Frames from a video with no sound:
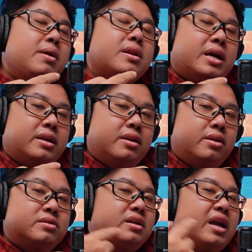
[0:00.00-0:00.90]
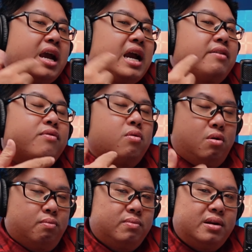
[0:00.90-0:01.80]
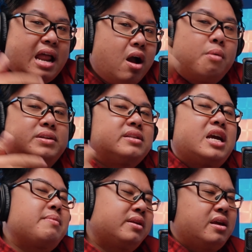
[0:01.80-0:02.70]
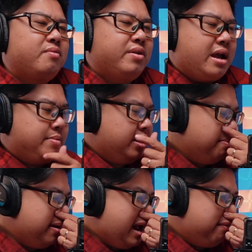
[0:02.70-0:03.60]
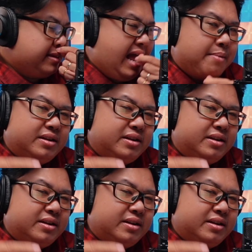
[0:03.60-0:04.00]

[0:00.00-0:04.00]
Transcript: cái mic này nó sẽ nghe hay vô cùng lát hồi mình sẽ chỉ bằng chỉnh preamp với cái mic này và